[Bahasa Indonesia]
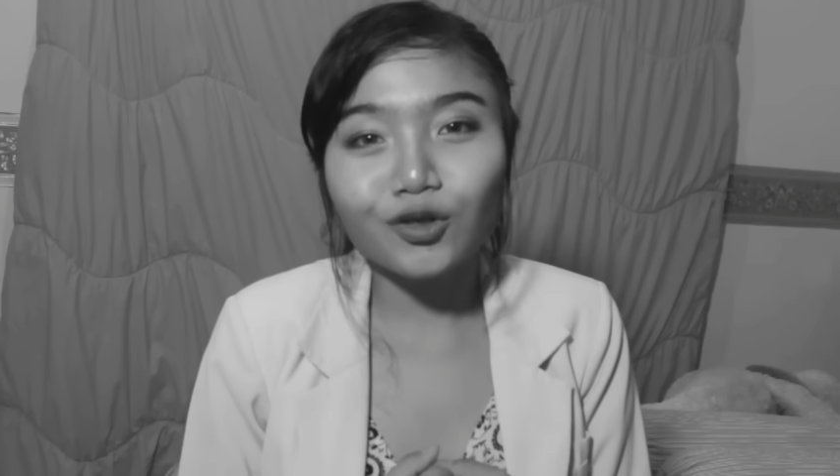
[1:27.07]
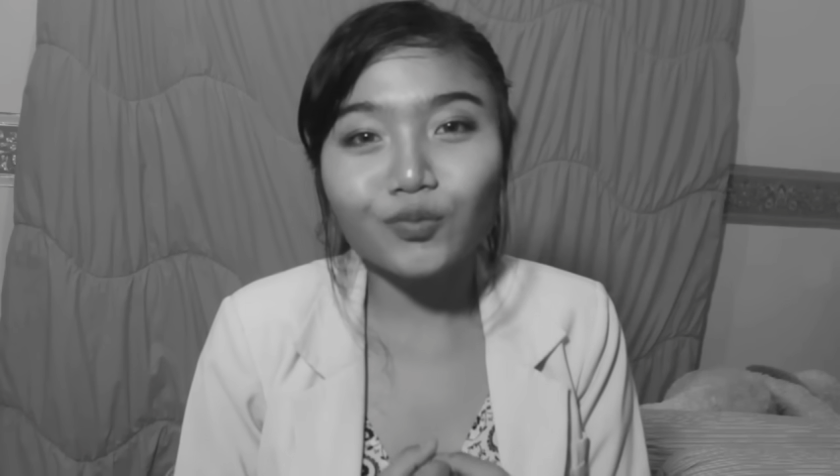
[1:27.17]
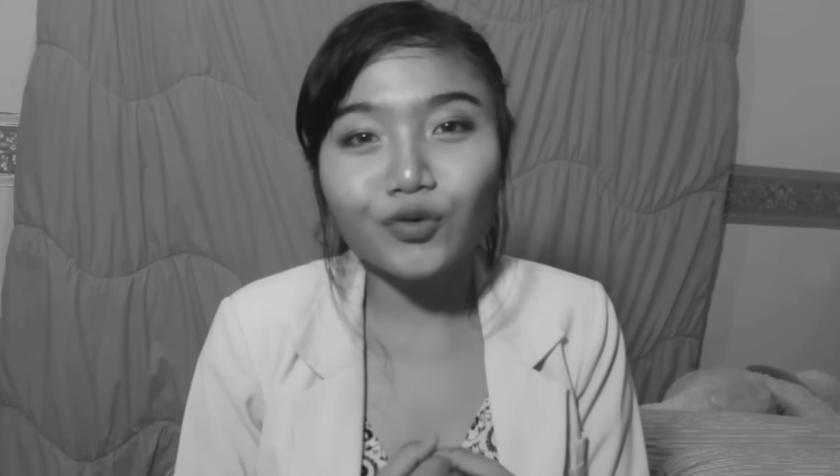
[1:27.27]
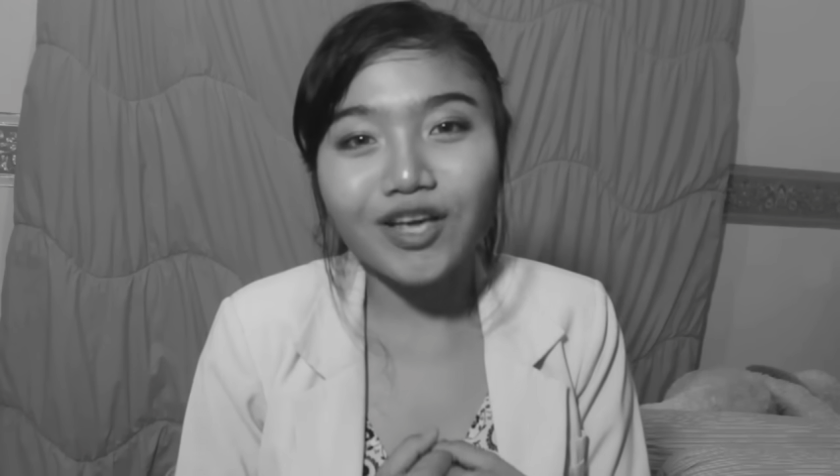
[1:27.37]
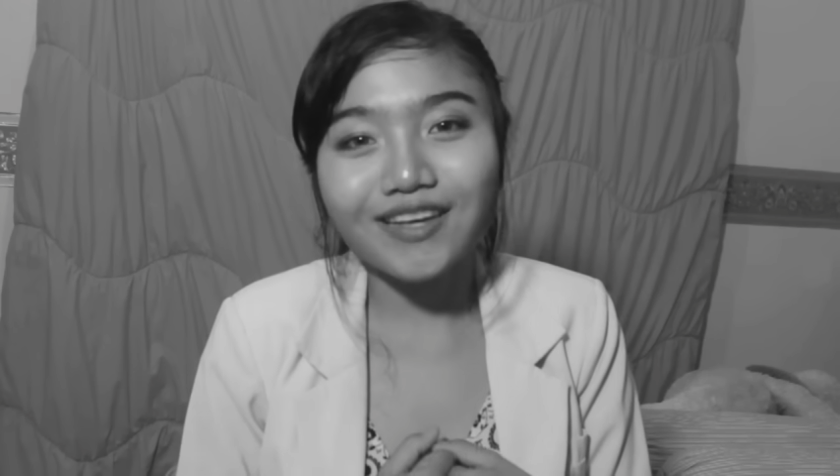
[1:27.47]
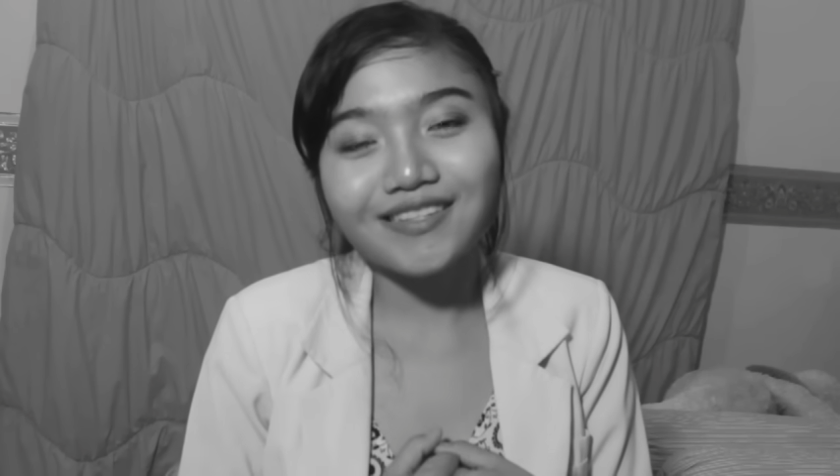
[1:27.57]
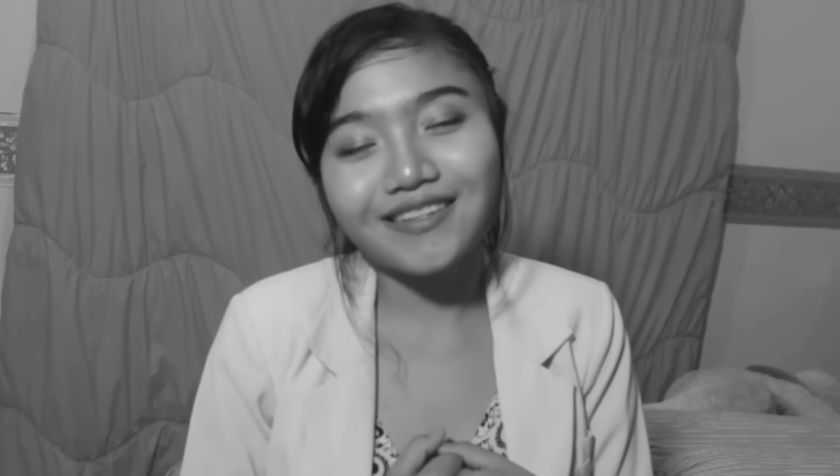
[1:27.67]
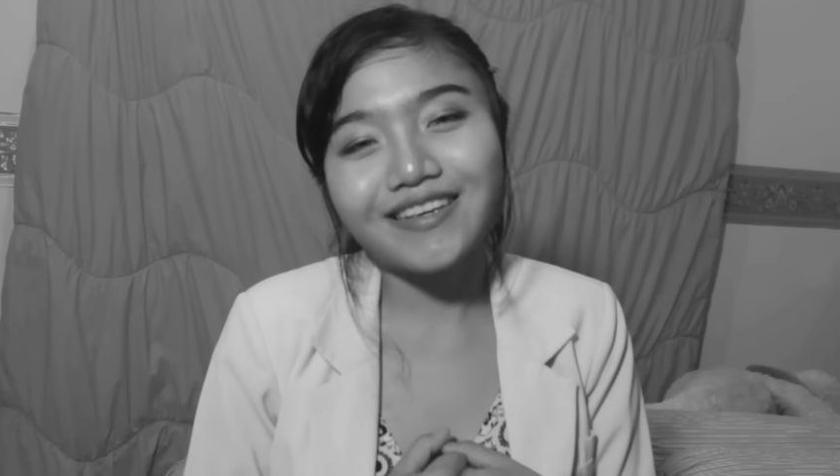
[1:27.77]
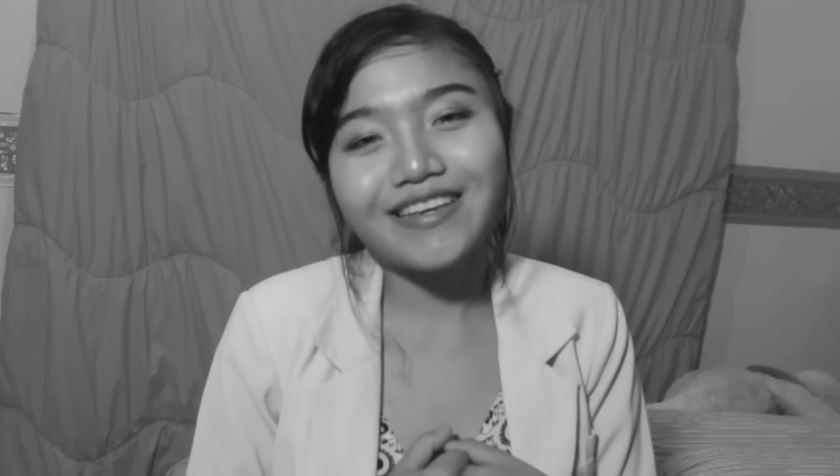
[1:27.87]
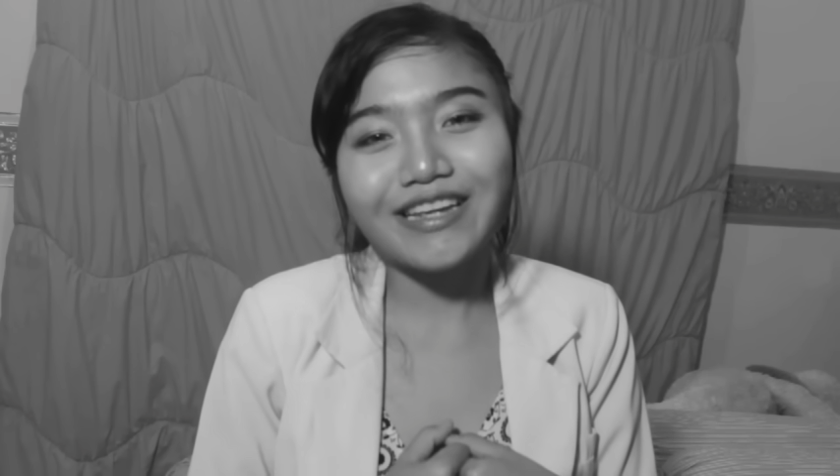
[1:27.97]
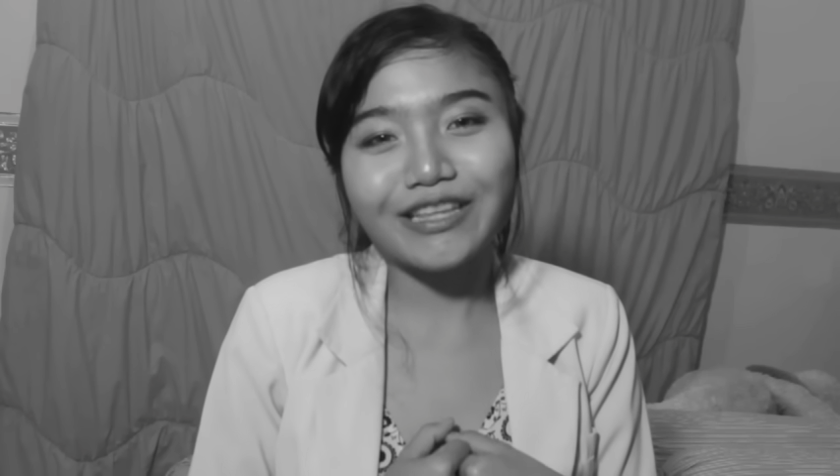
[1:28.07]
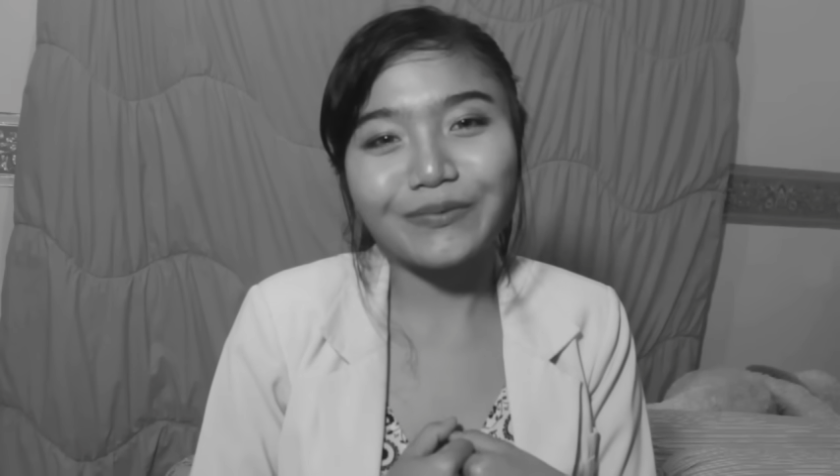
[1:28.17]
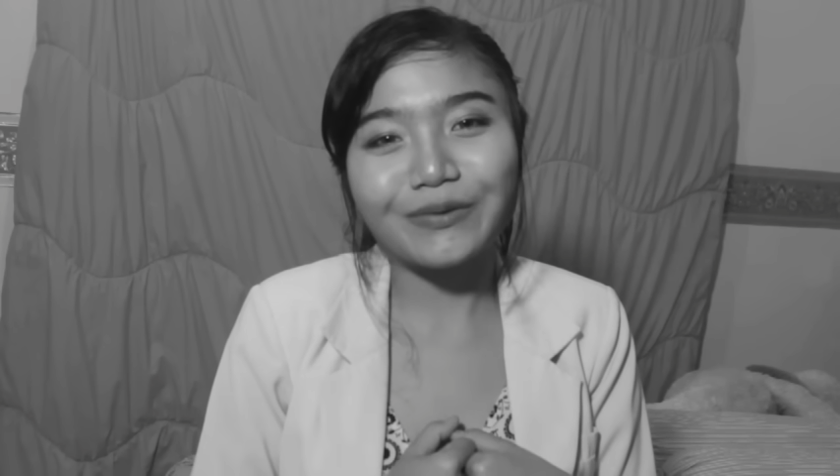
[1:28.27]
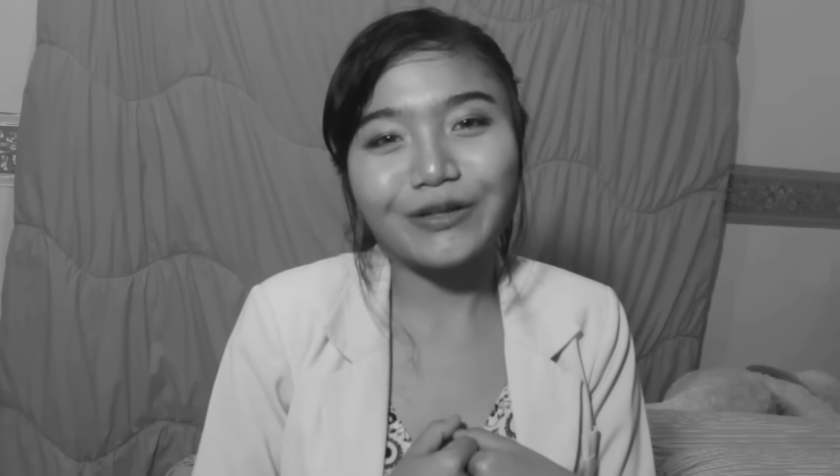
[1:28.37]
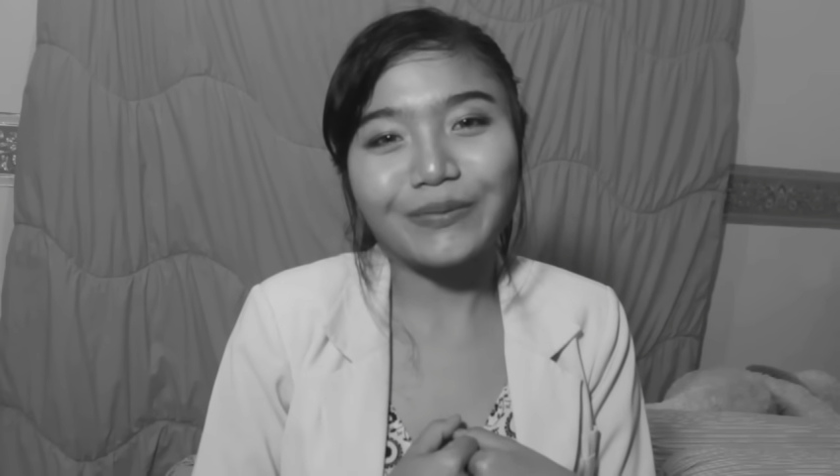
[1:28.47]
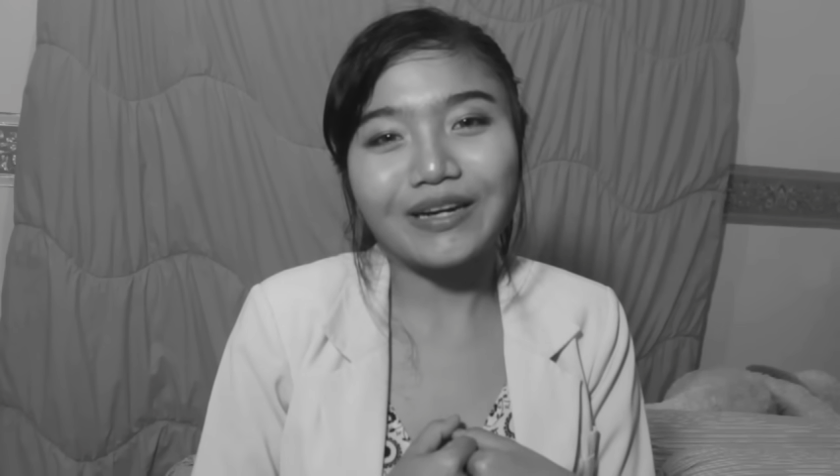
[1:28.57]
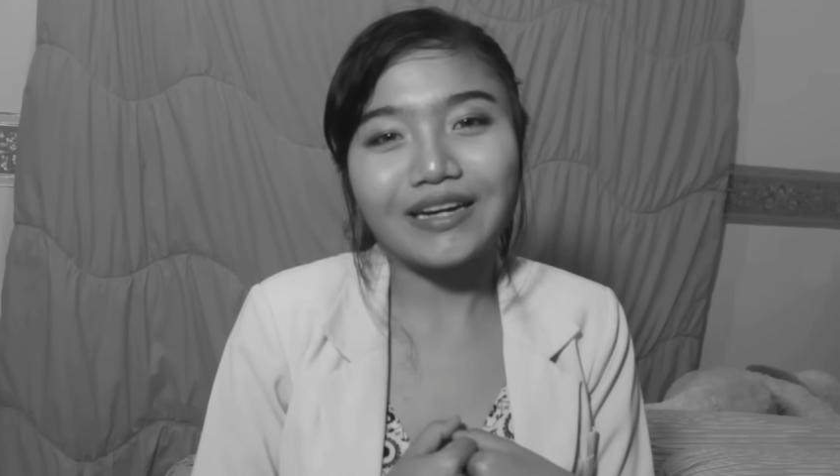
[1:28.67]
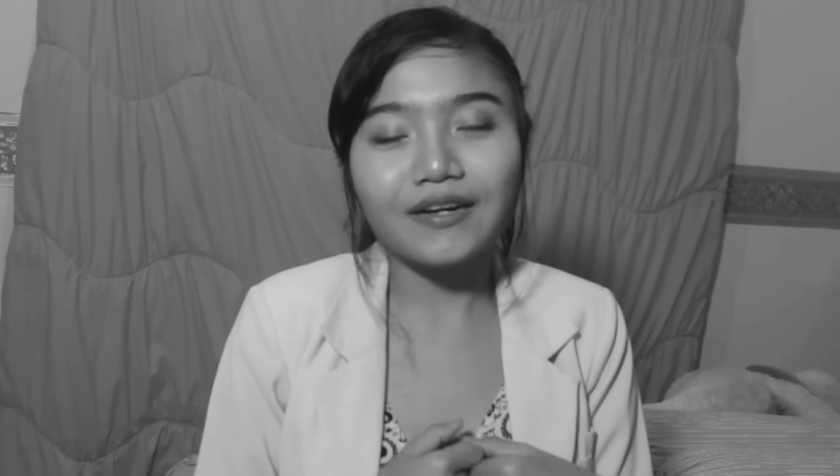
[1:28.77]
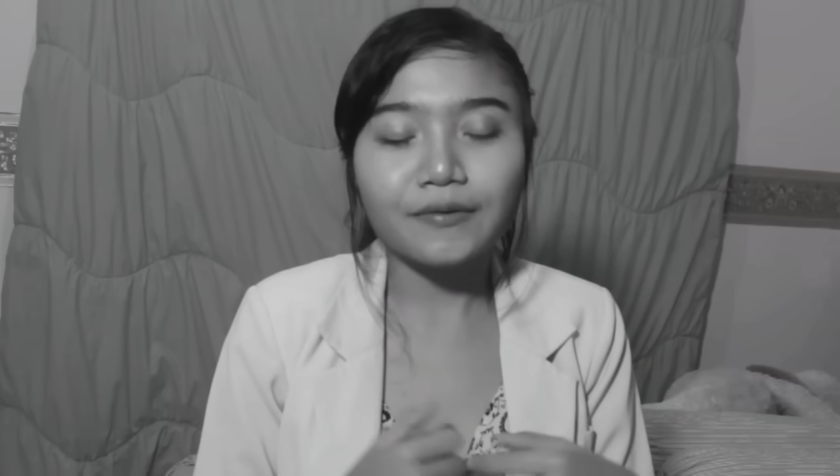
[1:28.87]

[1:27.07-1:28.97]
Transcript: tubuhnya sendiri, teman-teman.